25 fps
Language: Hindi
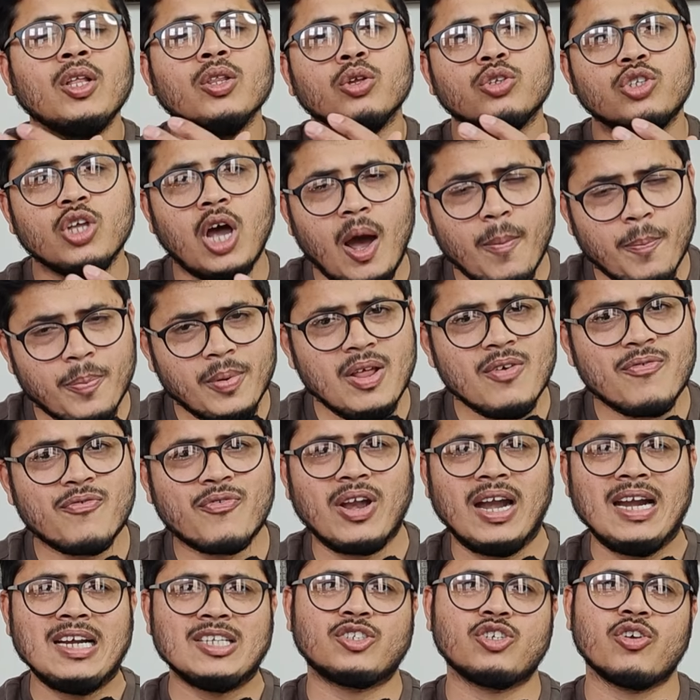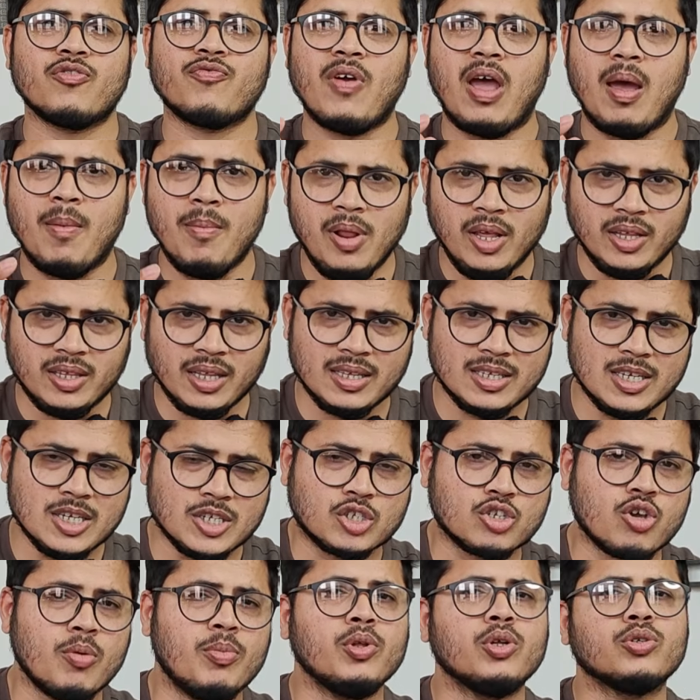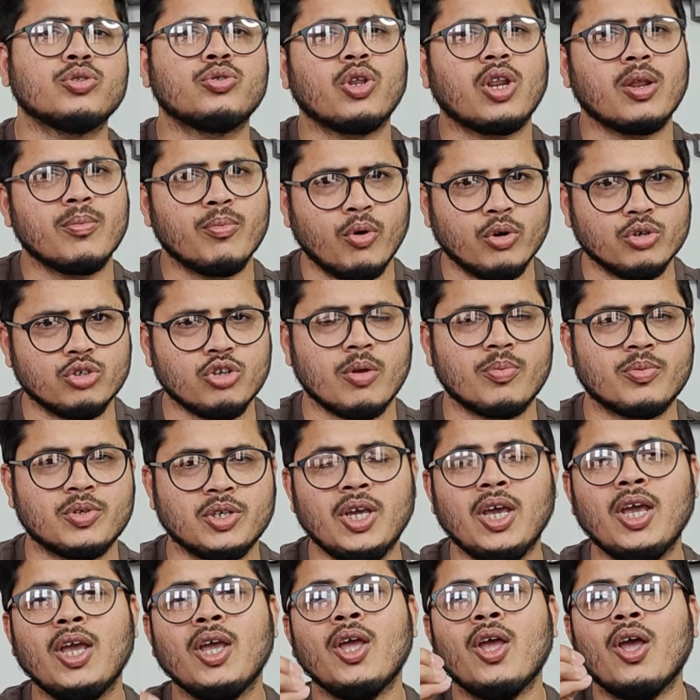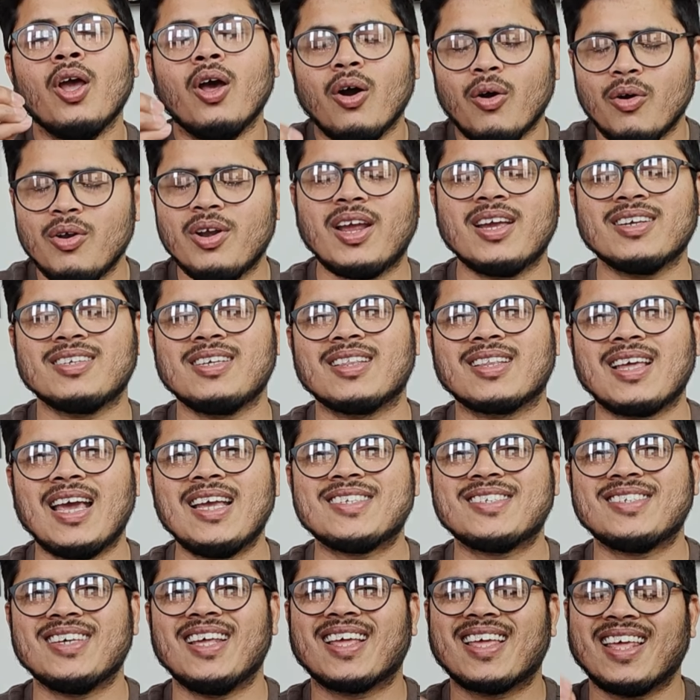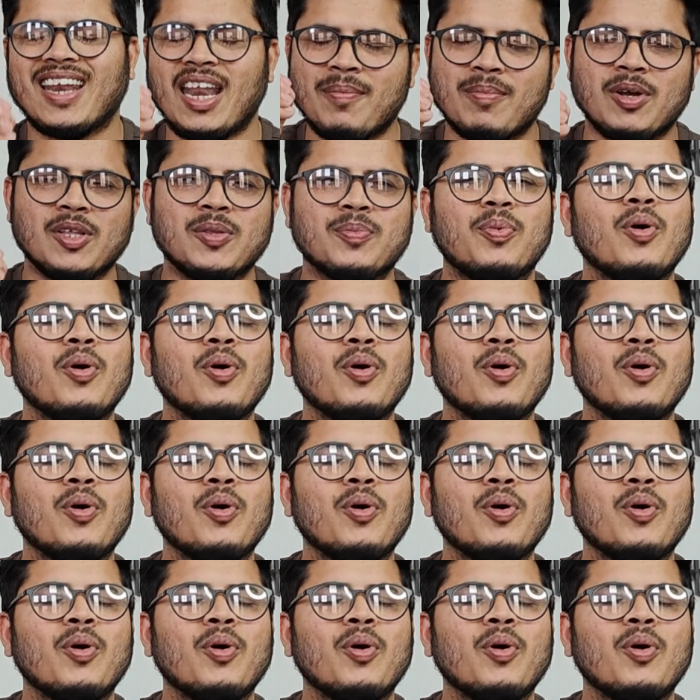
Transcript: दोस्तों अपने फ्रेंड्स और फैमिली के साथ जिसको भी दोस्तों रिमोट जॉब चाहिए उनके साथ गाइस शेयर करना मत